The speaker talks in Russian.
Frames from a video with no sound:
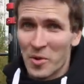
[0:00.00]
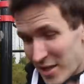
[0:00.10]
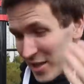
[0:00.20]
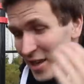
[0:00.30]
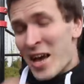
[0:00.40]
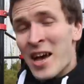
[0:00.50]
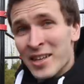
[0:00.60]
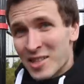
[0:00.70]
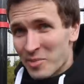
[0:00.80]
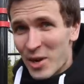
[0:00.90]
И когда
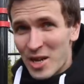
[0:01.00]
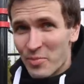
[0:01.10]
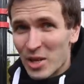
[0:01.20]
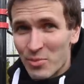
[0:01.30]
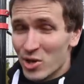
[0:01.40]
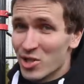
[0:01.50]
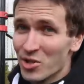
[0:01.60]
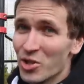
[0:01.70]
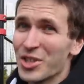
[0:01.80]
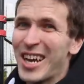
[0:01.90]
этот парень подбросил
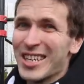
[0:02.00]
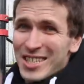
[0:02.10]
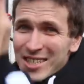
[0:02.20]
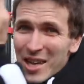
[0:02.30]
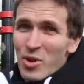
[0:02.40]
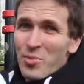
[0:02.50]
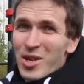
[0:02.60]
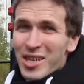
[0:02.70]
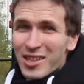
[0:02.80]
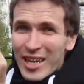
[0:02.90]
ноги аж к самой
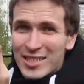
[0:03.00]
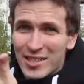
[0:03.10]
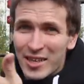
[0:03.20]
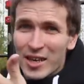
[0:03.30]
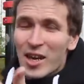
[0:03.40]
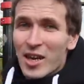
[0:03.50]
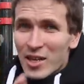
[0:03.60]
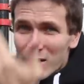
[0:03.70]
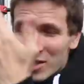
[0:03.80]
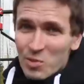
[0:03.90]
перекладине,
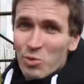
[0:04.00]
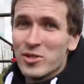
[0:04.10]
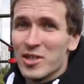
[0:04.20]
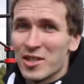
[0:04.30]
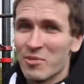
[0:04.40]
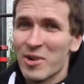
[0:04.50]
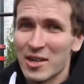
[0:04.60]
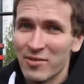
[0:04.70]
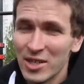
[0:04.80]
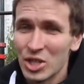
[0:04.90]
и используя этот мах
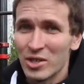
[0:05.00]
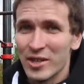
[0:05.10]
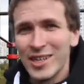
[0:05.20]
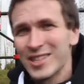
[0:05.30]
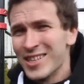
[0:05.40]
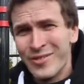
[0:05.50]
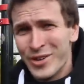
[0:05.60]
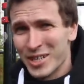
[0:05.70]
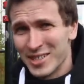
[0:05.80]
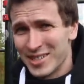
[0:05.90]
вышел, это не
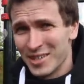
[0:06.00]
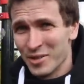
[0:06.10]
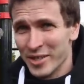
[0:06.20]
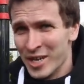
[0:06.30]
выход силы.